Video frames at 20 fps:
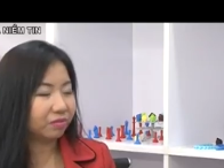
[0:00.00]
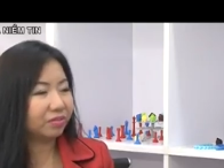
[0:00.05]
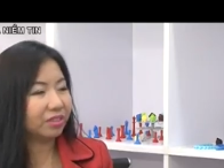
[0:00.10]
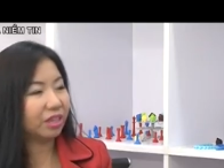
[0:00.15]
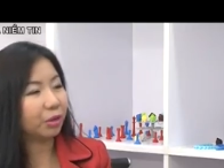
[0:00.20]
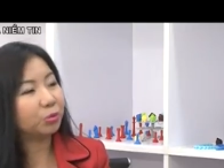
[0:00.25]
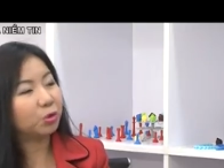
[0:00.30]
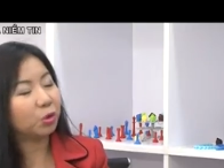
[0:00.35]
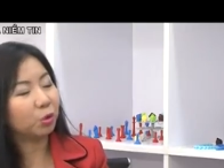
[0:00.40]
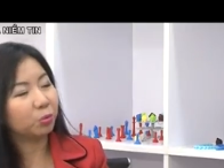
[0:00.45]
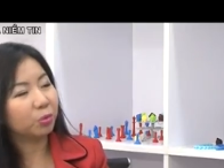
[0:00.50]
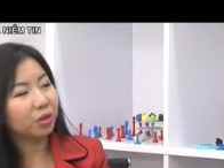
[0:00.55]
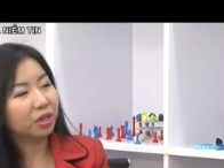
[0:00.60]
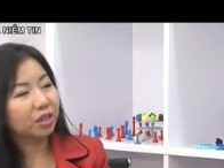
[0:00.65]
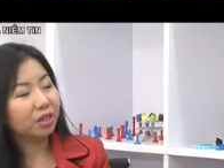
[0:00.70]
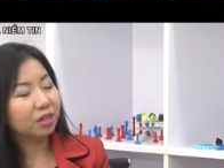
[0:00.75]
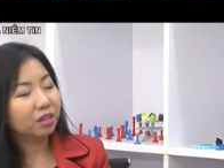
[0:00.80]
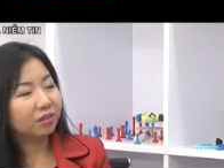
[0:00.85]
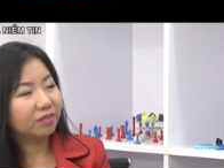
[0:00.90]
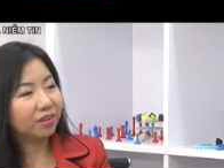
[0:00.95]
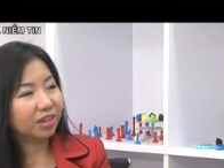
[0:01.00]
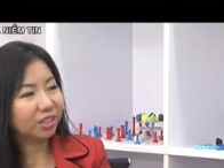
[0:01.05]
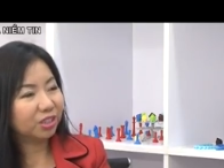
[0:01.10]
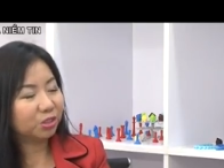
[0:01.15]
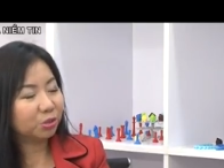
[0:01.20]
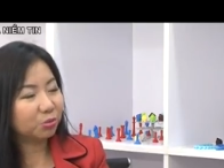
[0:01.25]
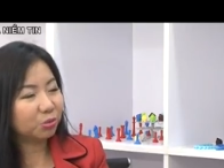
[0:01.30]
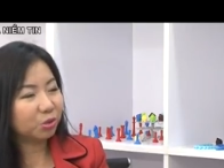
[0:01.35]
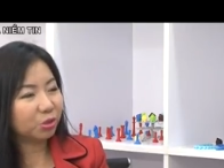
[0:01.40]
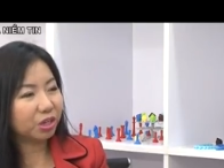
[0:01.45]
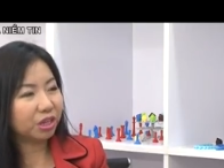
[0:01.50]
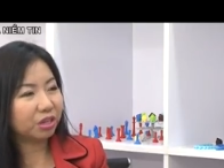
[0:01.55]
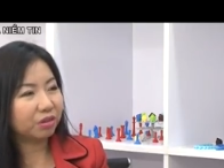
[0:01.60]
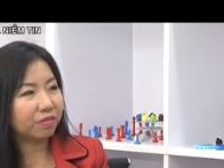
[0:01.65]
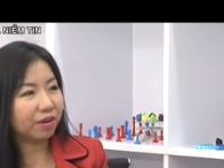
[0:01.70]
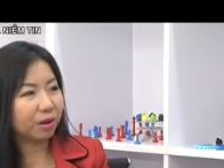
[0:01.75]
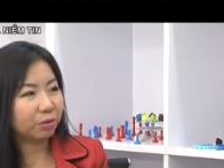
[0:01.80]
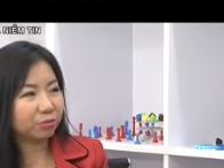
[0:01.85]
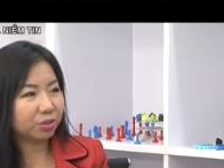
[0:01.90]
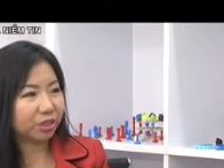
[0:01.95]
giáo dục và chúng tôi kỳ
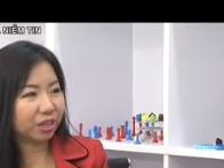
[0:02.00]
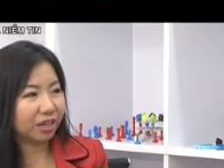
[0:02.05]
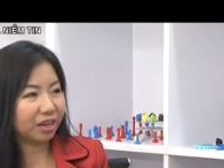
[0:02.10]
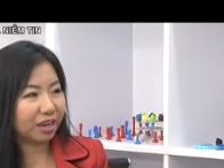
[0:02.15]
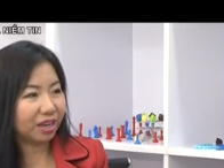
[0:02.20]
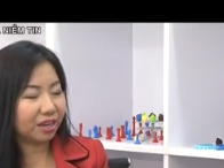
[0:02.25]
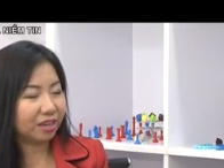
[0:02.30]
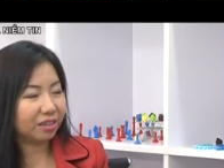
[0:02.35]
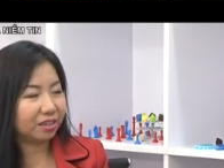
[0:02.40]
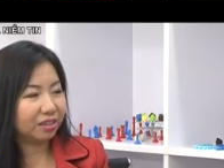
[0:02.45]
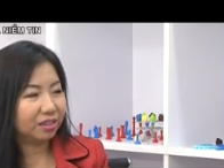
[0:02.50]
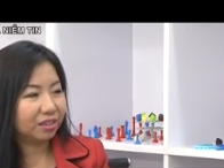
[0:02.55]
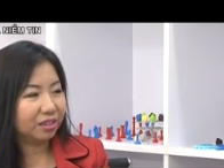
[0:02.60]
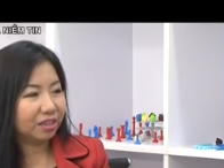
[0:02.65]
vọng rằng là